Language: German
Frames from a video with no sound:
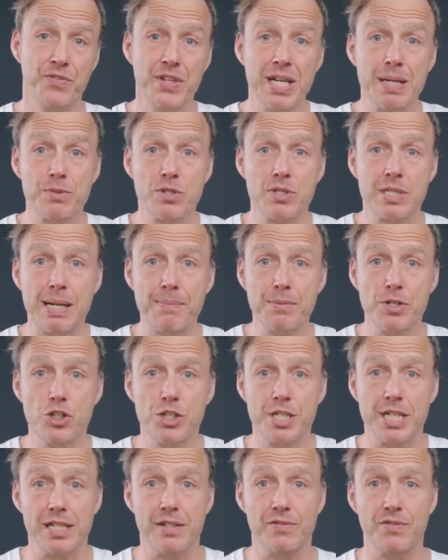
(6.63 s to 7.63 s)
Wir haben
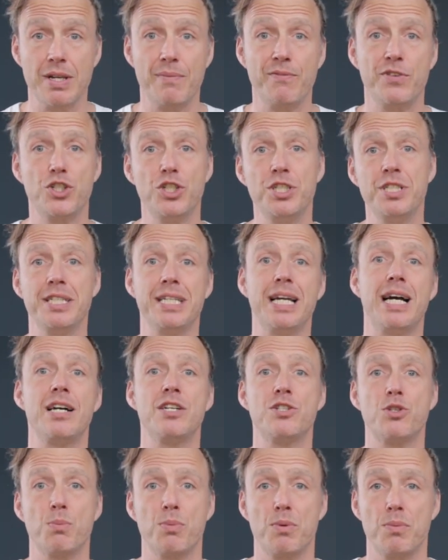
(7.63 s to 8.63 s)
zusammengestellt. Wir haben verschiedene
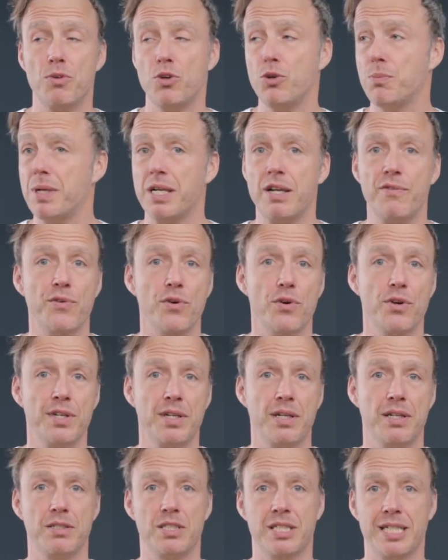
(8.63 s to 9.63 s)
Jahresrückblicke für
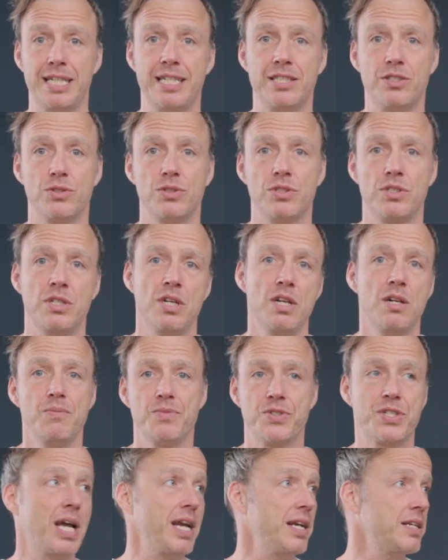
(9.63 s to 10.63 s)
euch gedreht und
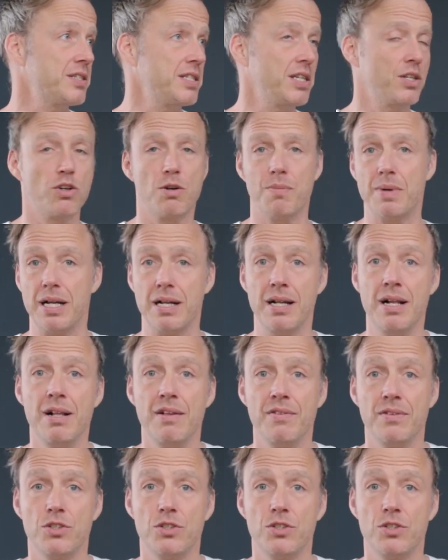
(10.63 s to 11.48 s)
zeigen sie hier nochmal.